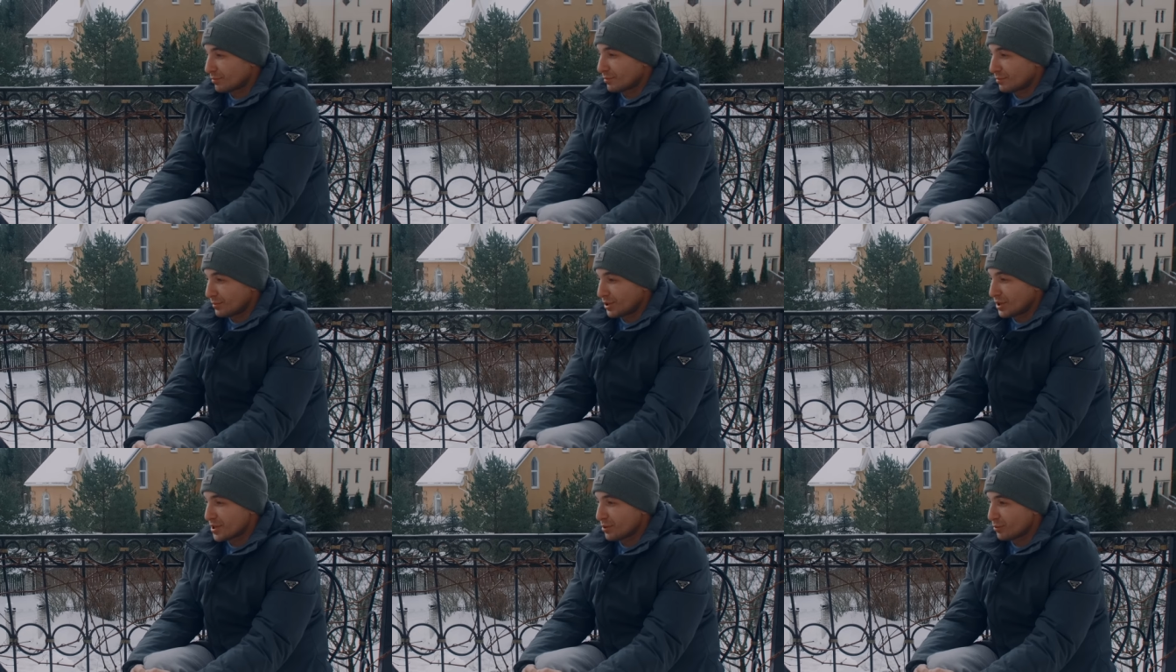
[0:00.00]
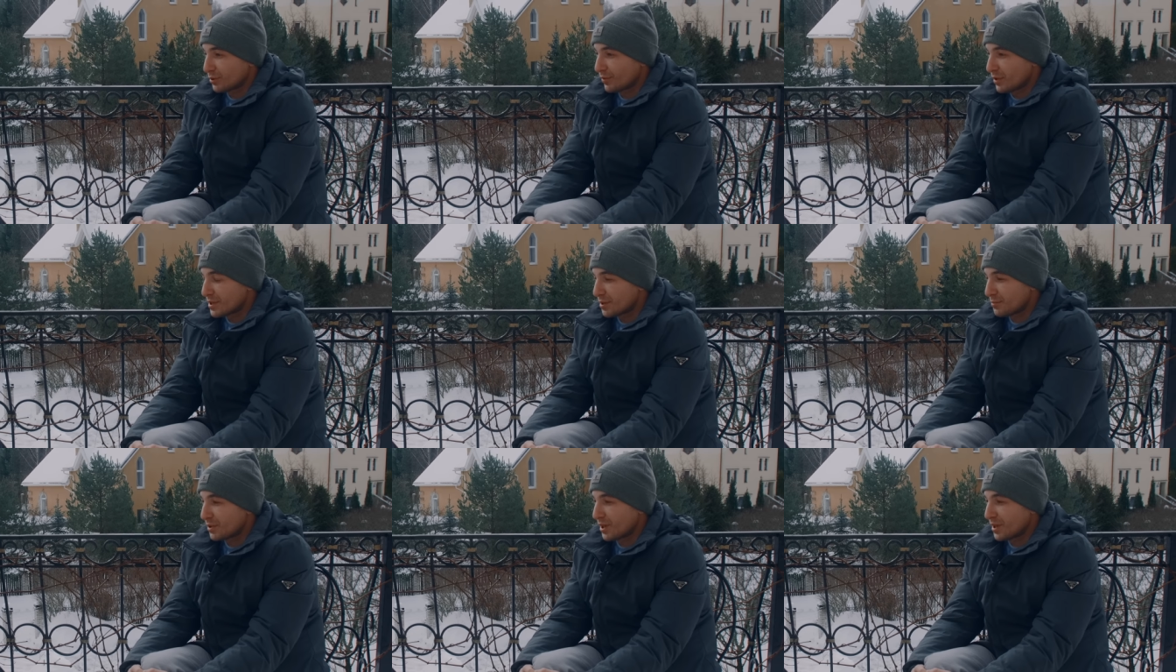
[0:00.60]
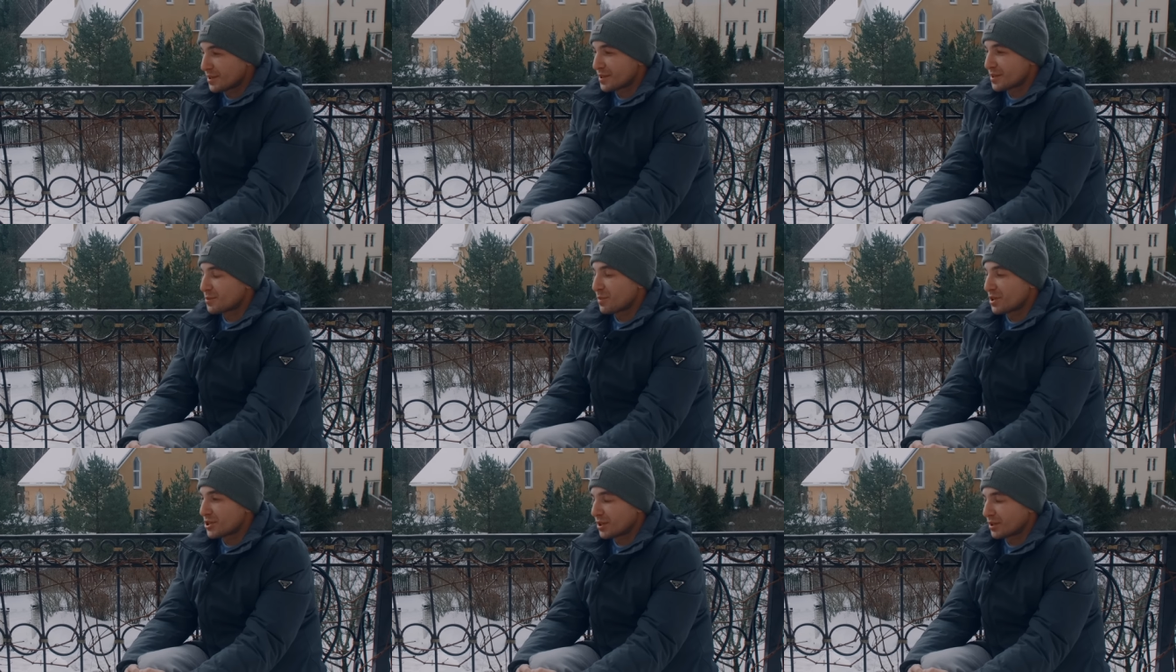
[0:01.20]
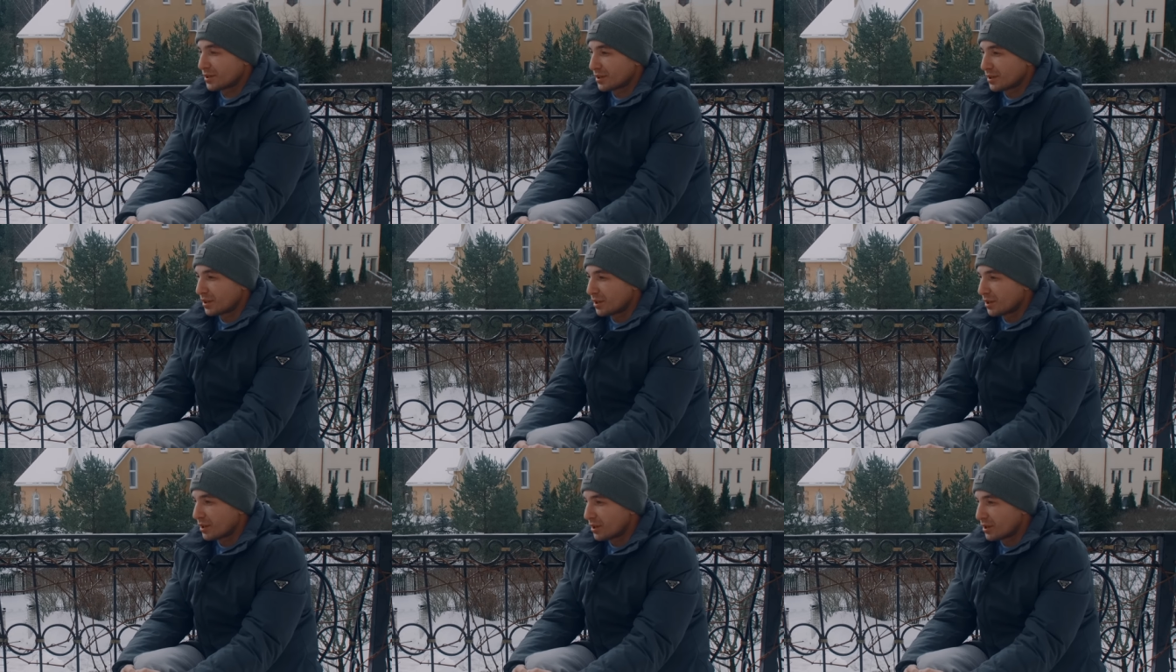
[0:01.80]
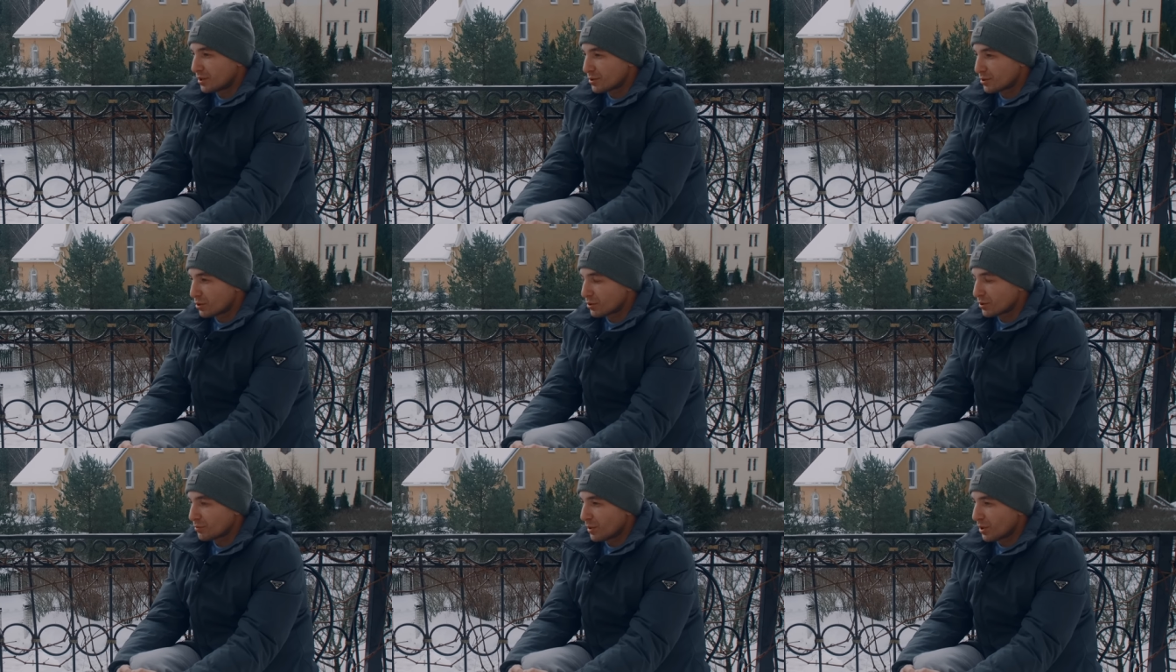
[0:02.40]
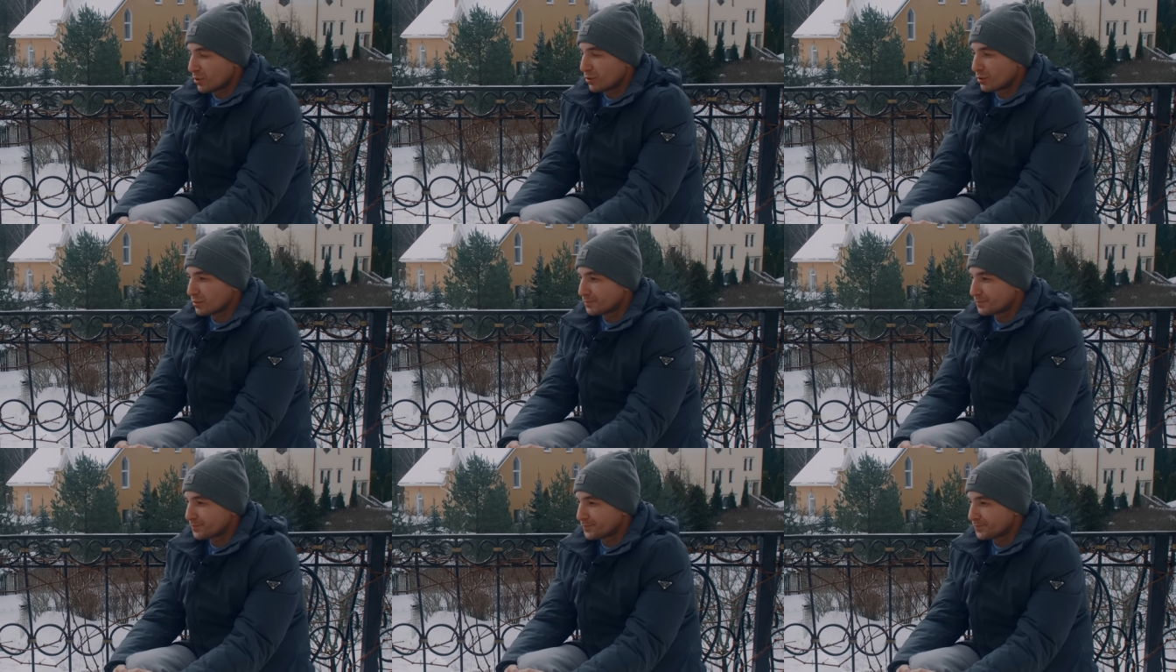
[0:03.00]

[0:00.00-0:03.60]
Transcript: меня зовут Вадим, я из Азербайджана, из города Баку.